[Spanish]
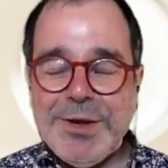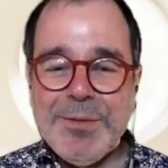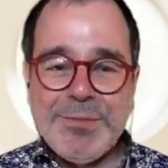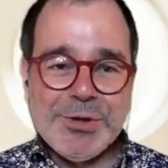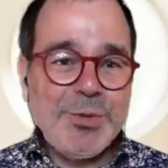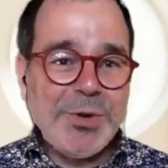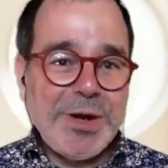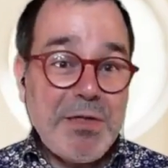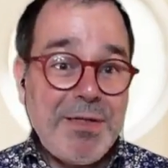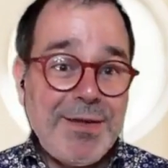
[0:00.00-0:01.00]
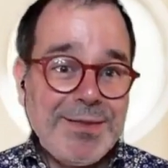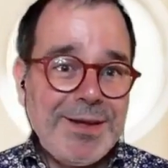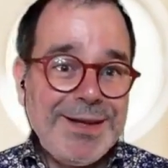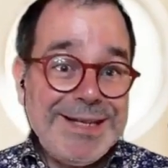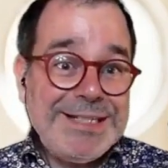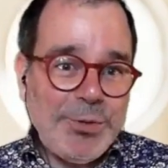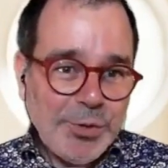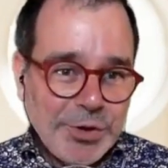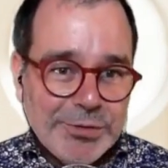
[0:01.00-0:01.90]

pues tuvo un accidente y se hundió.